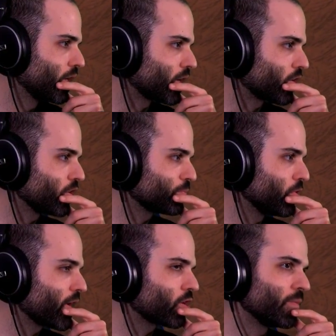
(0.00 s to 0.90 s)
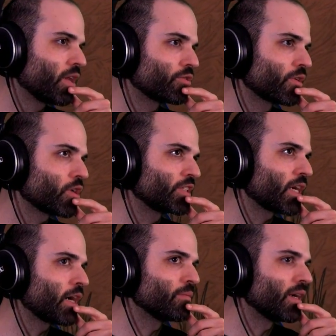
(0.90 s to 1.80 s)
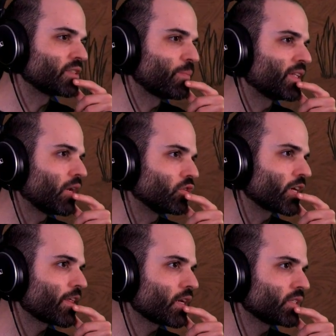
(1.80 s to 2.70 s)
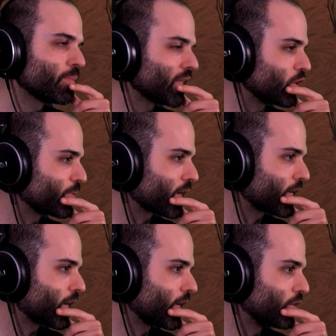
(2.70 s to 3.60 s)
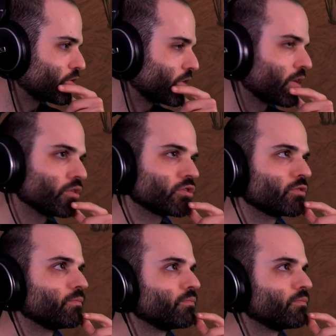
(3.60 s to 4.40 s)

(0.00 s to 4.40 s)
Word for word: Creo que los puedo dar comida a los cerdos así cagan más. Pétalos, hay que darles pétalos para que caguen a los cerdos.